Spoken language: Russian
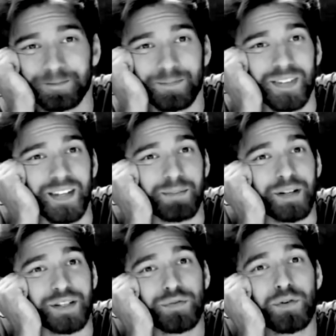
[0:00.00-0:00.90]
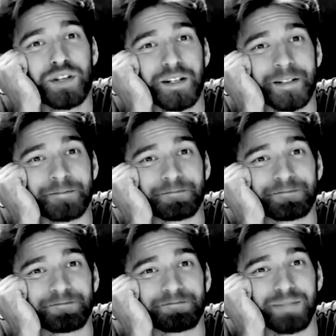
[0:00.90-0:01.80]
И под звуки
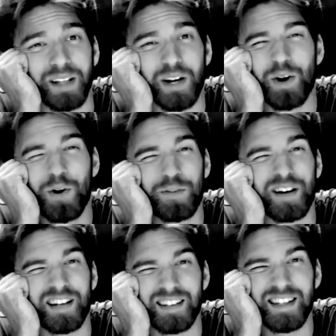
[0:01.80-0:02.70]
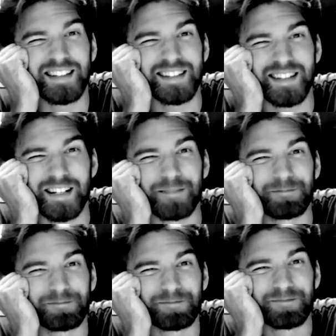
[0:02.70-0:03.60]
плохого оркестра,
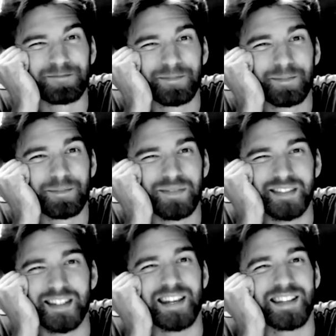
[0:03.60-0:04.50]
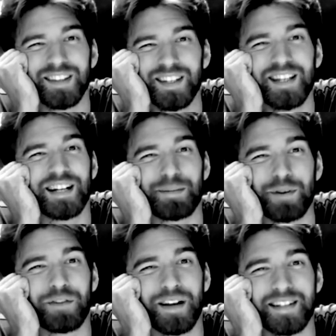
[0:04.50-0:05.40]
дрянных
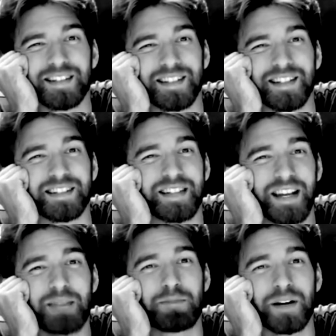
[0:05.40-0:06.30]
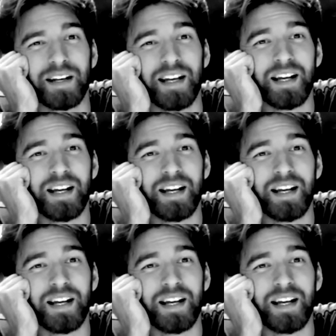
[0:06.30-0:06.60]
обывательских скрипок,